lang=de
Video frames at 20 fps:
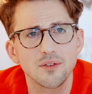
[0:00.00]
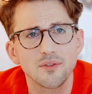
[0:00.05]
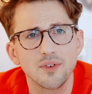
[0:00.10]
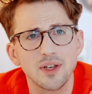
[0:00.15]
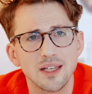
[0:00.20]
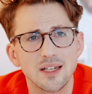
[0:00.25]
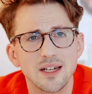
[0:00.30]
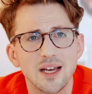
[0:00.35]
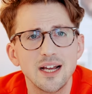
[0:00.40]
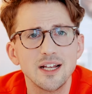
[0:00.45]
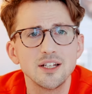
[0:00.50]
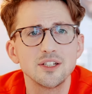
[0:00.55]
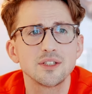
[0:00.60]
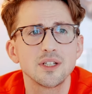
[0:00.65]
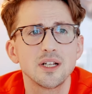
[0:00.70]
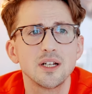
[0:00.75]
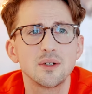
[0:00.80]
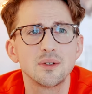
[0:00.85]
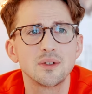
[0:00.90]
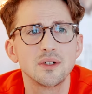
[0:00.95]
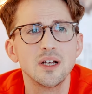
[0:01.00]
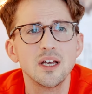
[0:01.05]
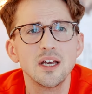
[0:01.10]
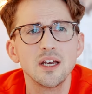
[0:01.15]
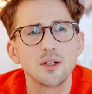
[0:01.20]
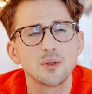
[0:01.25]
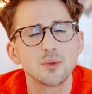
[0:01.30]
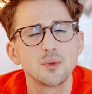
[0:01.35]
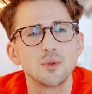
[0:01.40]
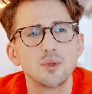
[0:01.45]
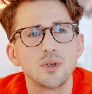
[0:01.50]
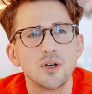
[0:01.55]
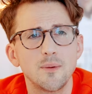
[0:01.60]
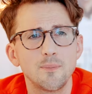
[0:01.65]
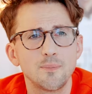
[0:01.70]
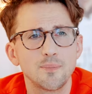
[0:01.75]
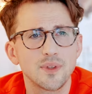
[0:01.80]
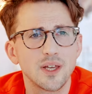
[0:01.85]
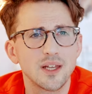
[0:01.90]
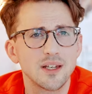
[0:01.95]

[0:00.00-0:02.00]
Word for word: äh, welchen Einstellungen du ähm,